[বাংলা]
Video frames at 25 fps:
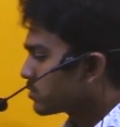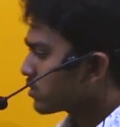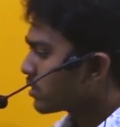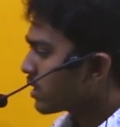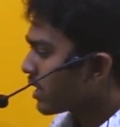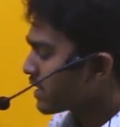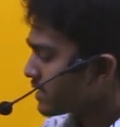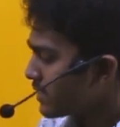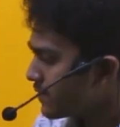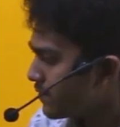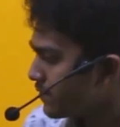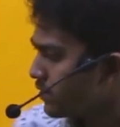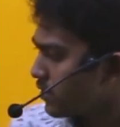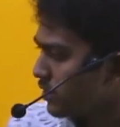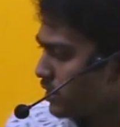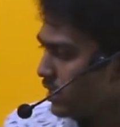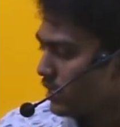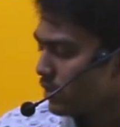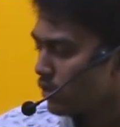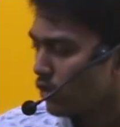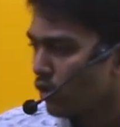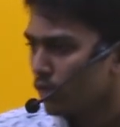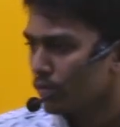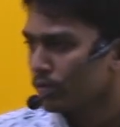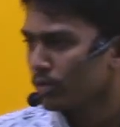তো
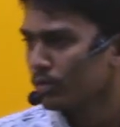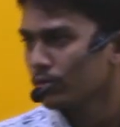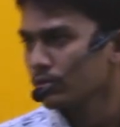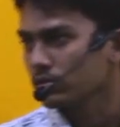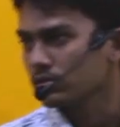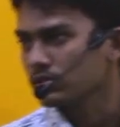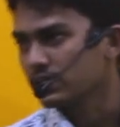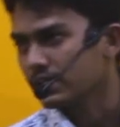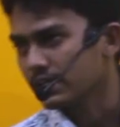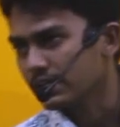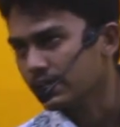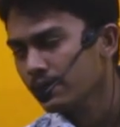রাদারফোর্ডের গল্প বলতে